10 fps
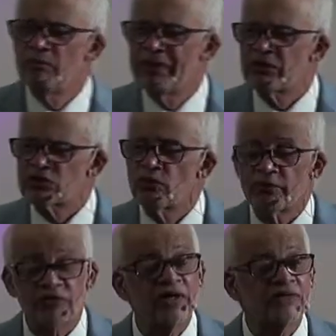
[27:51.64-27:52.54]
Pero es un
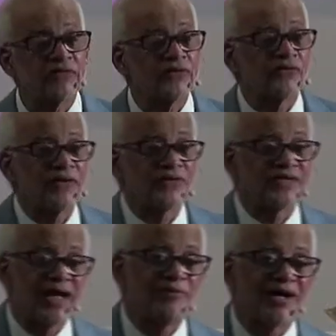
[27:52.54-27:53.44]
proceso. ¿Cuántos
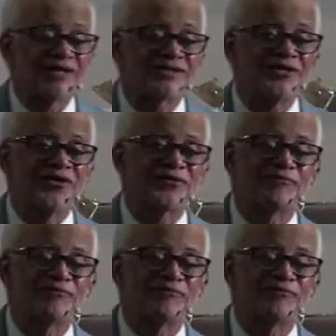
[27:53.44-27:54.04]
alaban al Señor?